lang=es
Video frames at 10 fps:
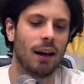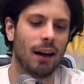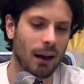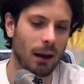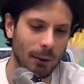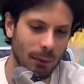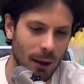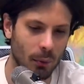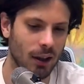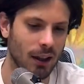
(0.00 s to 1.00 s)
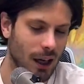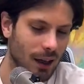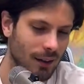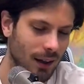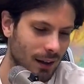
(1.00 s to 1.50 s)
Eh, la primera podría
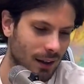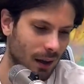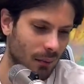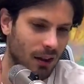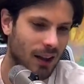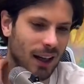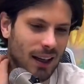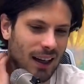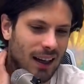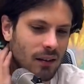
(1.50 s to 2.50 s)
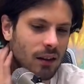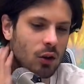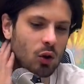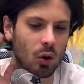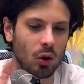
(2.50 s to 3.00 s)
llegarse a interpretar que casi
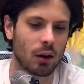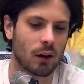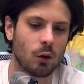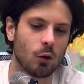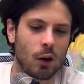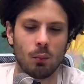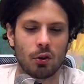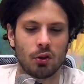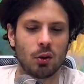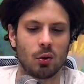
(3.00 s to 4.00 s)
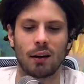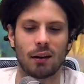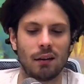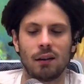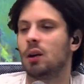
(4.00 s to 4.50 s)
todo lo que se usa en un proyecto
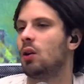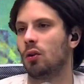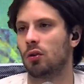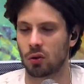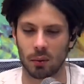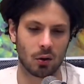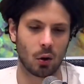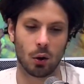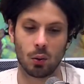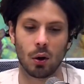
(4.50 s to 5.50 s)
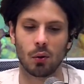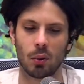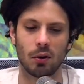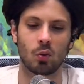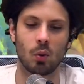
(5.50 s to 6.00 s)
artístico, sobre todo en un
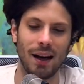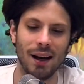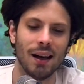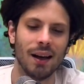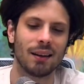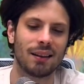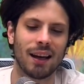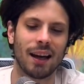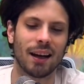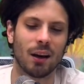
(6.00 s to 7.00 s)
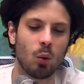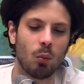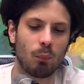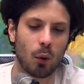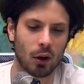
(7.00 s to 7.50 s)
audiovisual, tiene
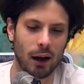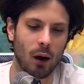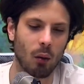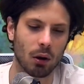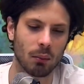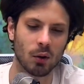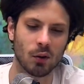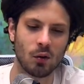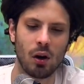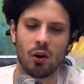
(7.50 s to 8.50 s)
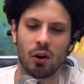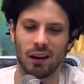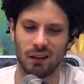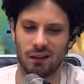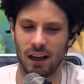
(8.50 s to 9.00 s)
un porqué. O por lo menos eso es lo que
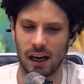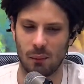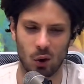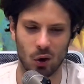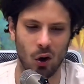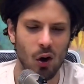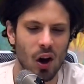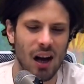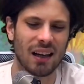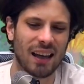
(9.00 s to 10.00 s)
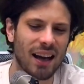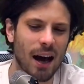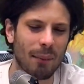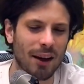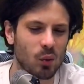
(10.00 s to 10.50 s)
quisiéramos, ¿no? ¿Qué
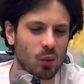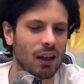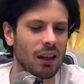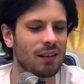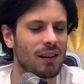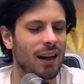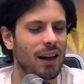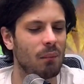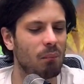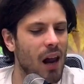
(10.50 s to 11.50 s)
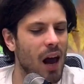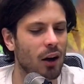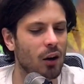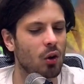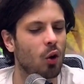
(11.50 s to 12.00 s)
cámaras utilizan? ¿El
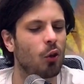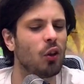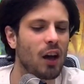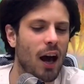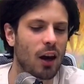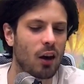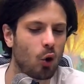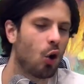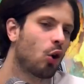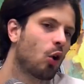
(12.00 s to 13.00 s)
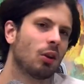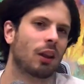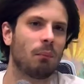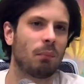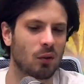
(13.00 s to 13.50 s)
plano? ¿Los diálogos? ¿Cómo
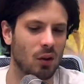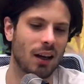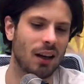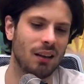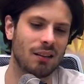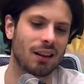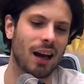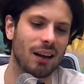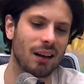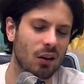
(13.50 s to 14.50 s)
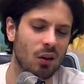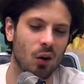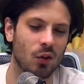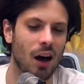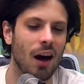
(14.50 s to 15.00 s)
tal personaje dice tal
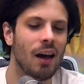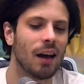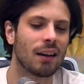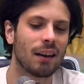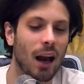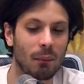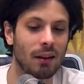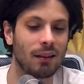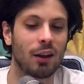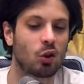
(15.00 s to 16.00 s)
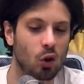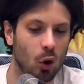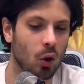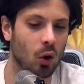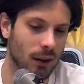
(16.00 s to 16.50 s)
cosa? Idealmente
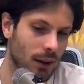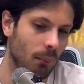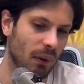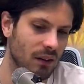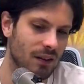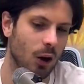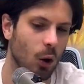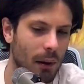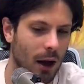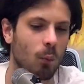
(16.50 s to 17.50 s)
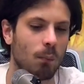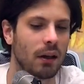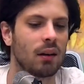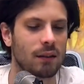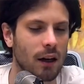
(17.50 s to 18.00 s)
todo está pensado para
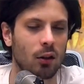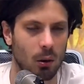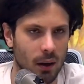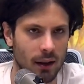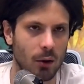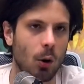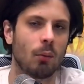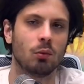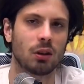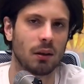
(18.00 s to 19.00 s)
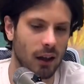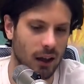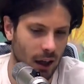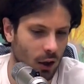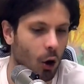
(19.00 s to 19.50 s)
cumplir cierto objetivo. Hay muchas veces
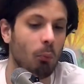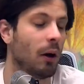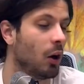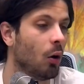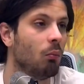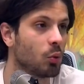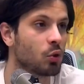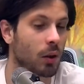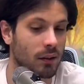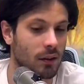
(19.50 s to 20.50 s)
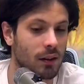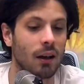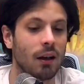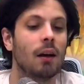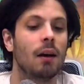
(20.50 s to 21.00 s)
que no, pero muchas veces sí.